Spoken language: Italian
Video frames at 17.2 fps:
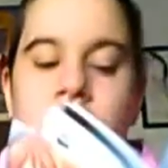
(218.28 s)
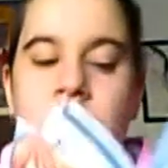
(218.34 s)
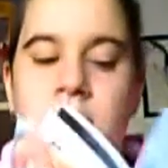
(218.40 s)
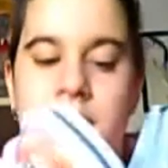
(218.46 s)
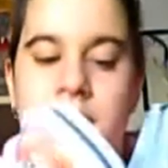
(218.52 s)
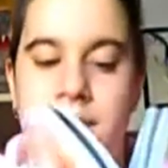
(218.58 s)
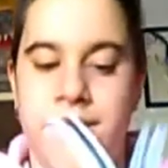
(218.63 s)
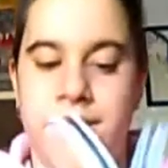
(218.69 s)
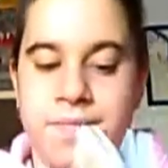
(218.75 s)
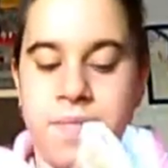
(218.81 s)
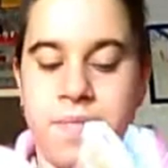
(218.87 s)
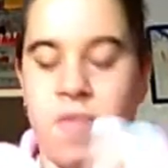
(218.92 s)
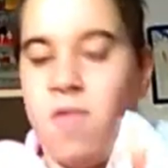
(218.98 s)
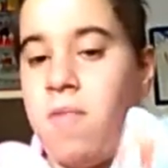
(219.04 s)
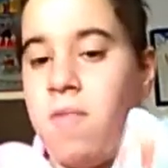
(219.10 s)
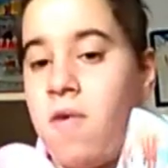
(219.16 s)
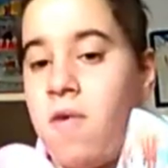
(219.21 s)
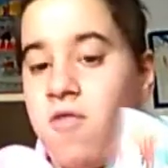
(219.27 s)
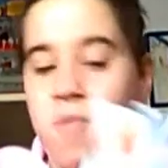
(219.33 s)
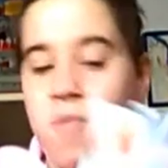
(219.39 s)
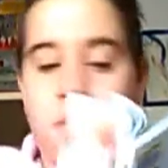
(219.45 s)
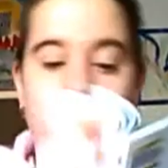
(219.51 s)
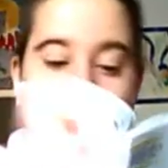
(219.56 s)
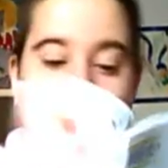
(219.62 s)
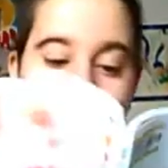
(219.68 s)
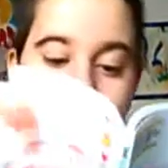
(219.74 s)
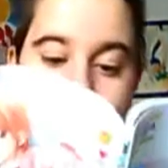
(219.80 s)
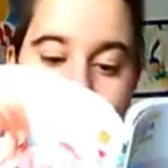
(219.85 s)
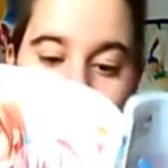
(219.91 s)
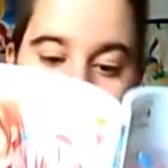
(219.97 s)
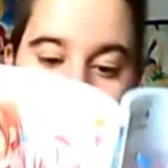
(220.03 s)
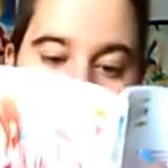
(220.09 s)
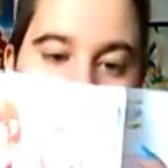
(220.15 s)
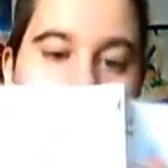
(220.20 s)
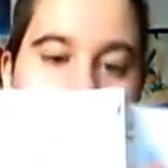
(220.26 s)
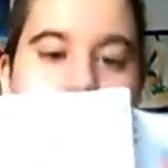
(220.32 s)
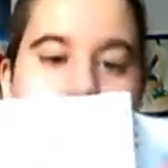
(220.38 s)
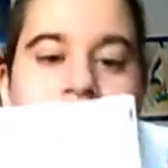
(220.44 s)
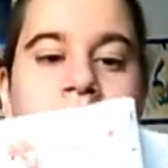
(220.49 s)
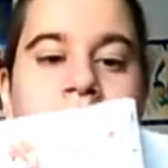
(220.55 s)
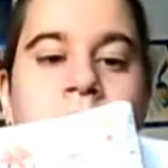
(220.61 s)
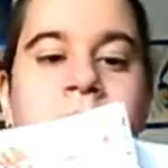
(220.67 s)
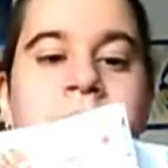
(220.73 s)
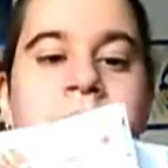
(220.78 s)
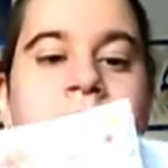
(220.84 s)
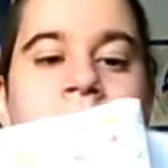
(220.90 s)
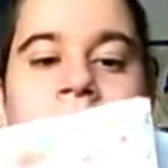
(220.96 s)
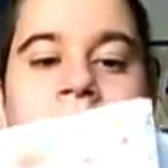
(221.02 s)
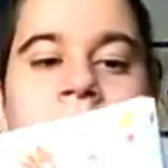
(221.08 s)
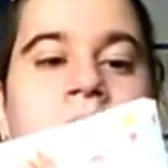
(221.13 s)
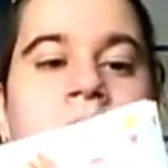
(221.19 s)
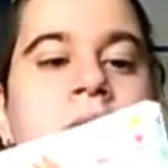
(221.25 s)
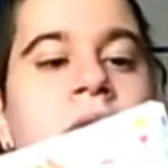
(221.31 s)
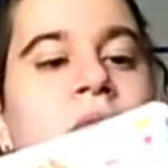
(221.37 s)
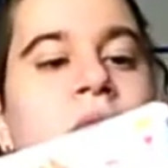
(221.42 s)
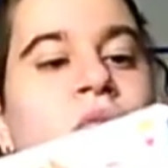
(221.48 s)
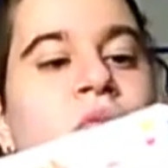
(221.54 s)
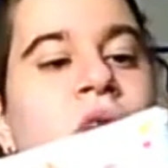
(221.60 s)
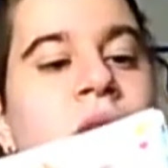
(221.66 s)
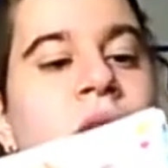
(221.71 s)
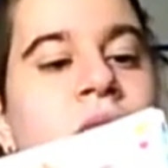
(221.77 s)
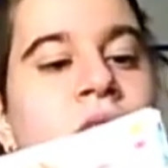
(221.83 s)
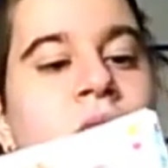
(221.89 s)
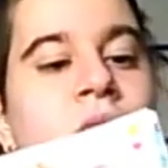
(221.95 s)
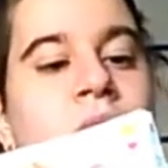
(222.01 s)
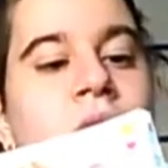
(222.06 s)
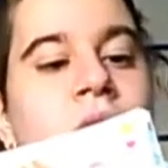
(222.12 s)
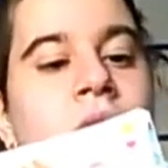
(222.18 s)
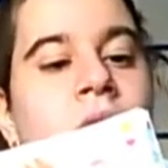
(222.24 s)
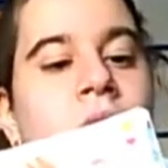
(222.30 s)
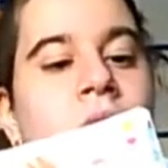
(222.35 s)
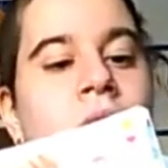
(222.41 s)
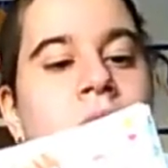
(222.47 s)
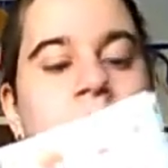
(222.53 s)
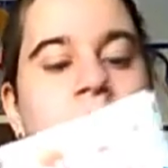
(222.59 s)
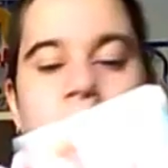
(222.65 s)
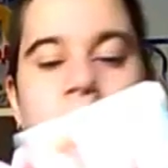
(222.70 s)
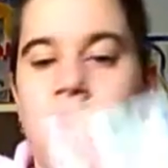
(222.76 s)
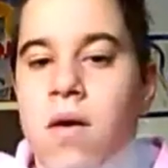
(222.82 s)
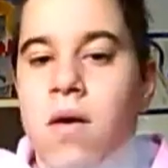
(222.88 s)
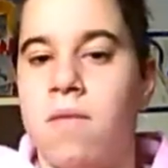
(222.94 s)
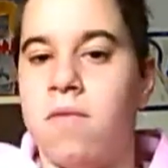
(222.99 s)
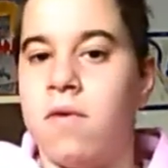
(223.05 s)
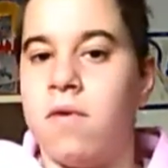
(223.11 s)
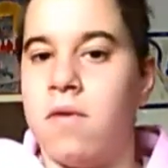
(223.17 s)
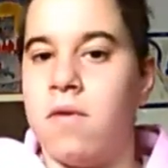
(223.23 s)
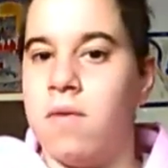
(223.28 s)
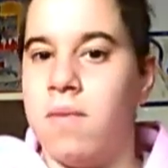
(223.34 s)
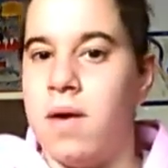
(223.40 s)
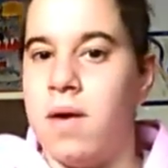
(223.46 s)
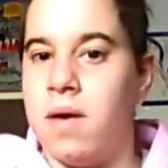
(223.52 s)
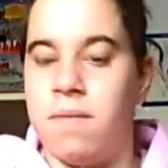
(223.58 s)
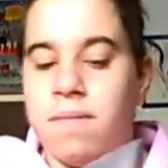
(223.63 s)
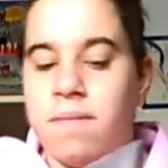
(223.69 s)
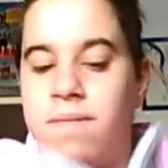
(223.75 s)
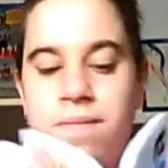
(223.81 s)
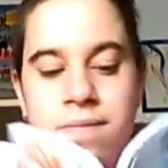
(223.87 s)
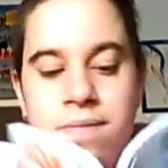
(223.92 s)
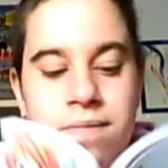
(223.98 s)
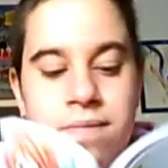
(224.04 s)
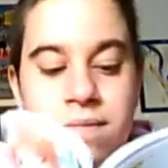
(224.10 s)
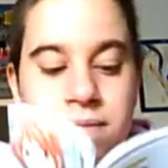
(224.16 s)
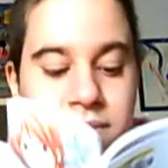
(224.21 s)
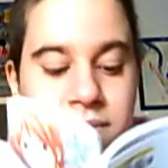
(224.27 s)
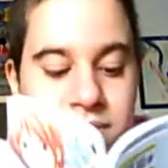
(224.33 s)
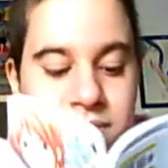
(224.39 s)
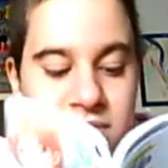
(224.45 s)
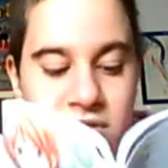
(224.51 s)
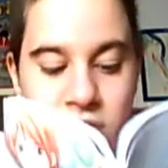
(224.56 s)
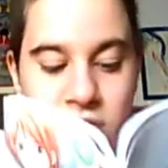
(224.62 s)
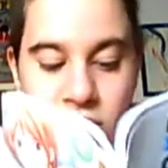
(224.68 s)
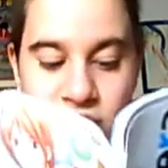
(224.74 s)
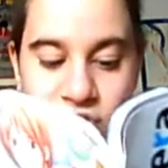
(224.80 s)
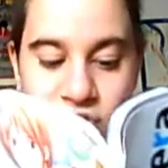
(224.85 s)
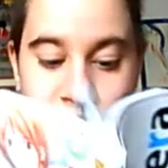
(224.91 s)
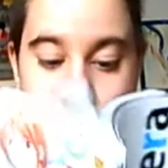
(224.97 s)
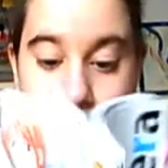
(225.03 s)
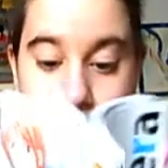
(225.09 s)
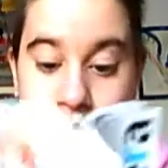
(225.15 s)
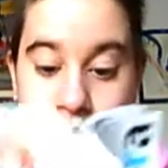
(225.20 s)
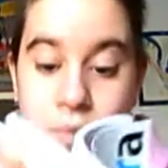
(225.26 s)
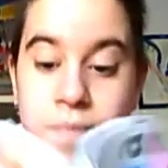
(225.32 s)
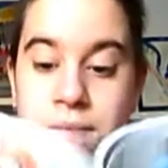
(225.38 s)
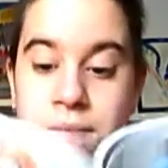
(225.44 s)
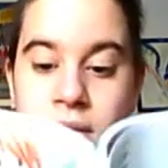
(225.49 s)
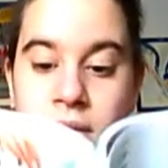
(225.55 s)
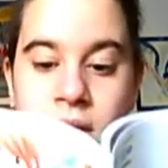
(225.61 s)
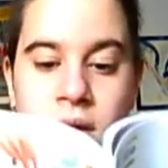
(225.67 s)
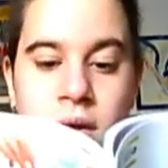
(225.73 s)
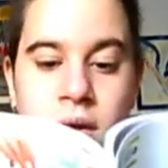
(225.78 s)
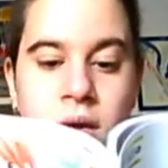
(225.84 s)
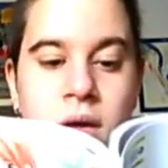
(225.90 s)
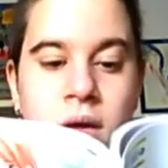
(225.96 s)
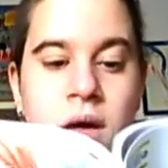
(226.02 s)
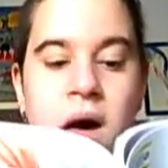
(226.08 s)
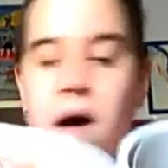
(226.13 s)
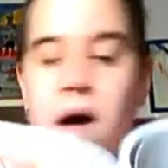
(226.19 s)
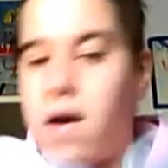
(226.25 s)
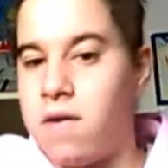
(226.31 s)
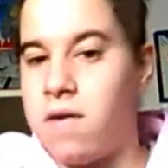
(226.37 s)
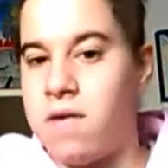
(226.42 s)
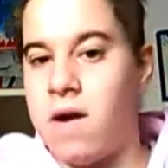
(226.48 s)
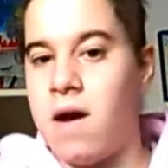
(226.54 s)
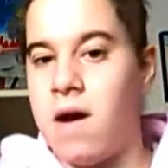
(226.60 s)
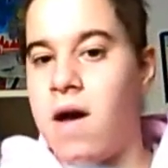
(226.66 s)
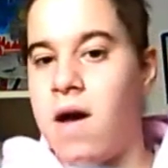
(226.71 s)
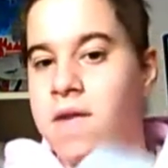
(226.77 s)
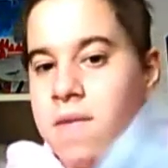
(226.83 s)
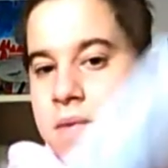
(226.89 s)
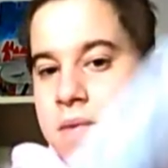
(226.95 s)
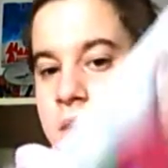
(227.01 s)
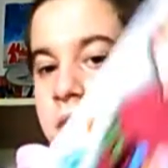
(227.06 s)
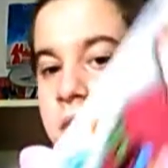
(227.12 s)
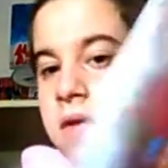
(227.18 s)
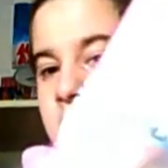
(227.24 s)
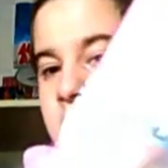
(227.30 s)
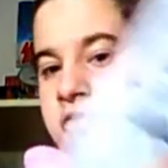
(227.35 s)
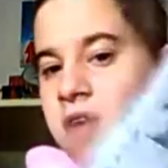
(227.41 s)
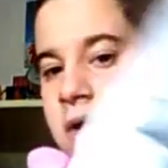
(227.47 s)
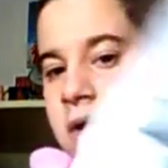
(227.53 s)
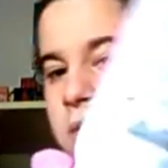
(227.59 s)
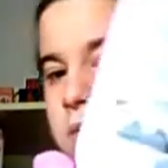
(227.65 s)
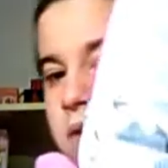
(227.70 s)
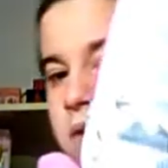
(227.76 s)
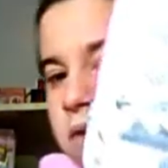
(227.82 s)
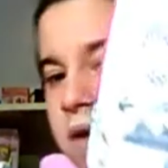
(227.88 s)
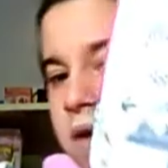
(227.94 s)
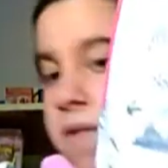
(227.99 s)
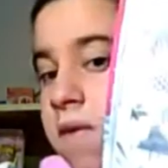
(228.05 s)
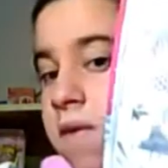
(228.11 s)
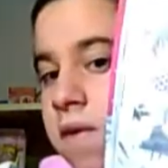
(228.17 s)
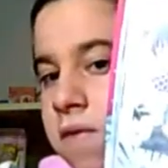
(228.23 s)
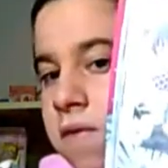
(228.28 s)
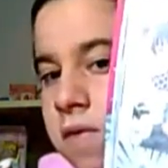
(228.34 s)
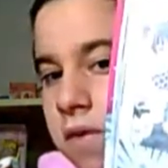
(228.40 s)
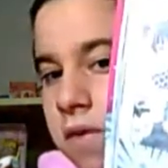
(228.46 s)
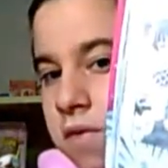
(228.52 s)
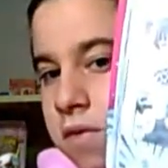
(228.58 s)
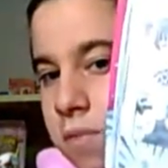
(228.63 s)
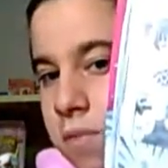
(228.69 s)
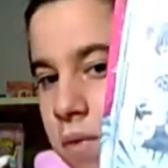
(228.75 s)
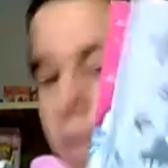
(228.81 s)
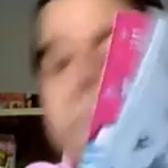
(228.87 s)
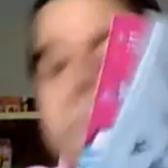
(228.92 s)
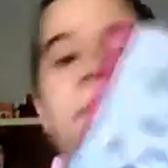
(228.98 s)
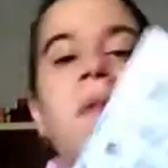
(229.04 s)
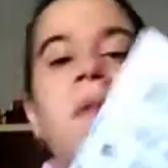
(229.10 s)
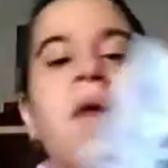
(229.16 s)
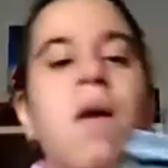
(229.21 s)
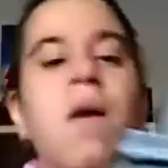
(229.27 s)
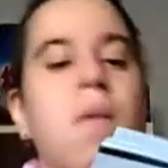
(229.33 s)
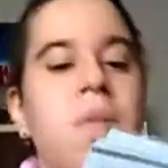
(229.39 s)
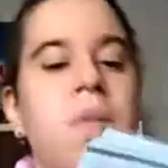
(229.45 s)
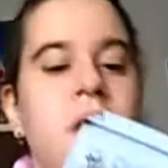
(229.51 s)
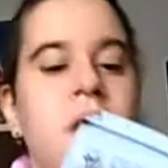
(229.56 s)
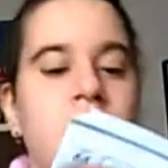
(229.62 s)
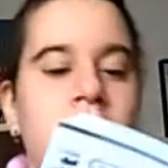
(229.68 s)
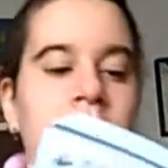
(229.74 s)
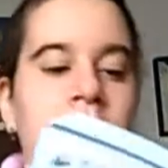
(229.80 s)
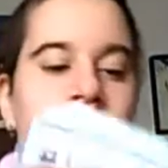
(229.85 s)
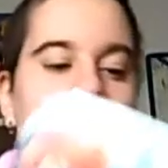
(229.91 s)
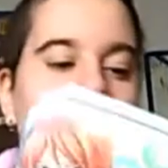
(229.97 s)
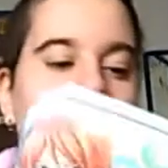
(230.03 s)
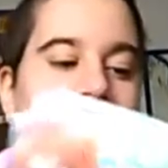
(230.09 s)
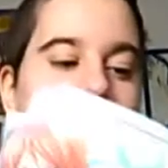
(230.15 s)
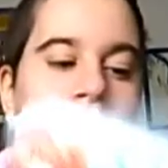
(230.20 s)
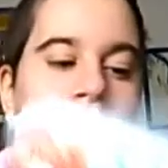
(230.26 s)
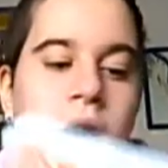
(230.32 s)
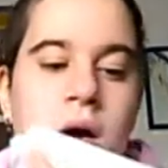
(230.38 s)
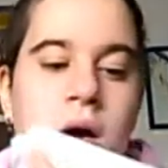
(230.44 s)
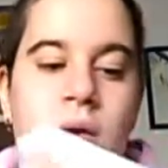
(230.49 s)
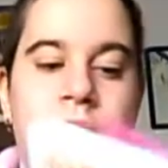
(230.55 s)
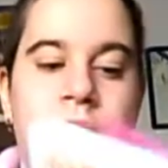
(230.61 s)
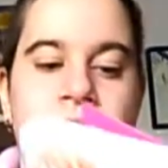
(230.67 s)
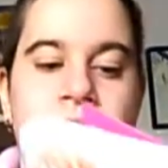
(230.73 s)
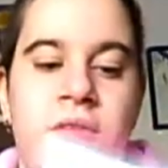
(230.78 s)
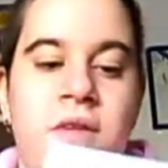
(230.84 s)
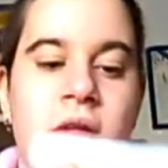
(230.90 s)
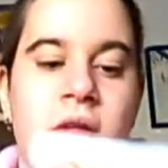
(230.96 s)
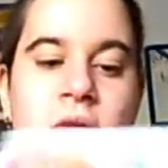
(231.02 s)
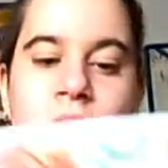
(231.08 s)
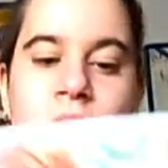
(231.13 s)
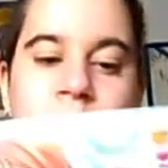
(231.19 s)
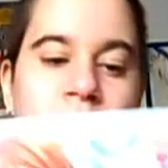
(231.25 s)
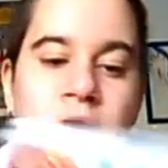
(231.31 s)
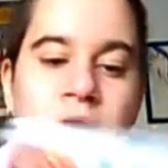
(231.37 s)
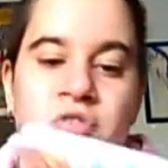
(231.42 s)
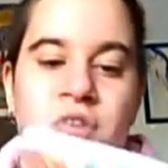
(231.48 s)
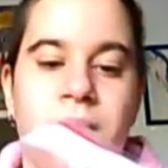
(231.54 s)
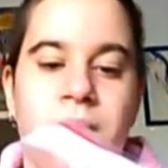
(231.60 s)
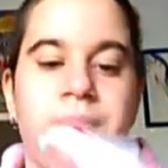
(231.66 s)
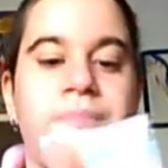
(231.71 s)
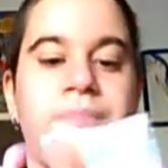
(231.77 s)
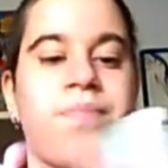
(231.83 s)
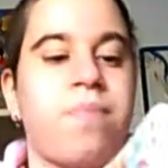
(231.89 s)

mi dispiace per la planet volevano migliorare però secondo me ci sono riusciti poco anche se la carta per amore del cielo è migliorata tantissimo però la copertina non mi piace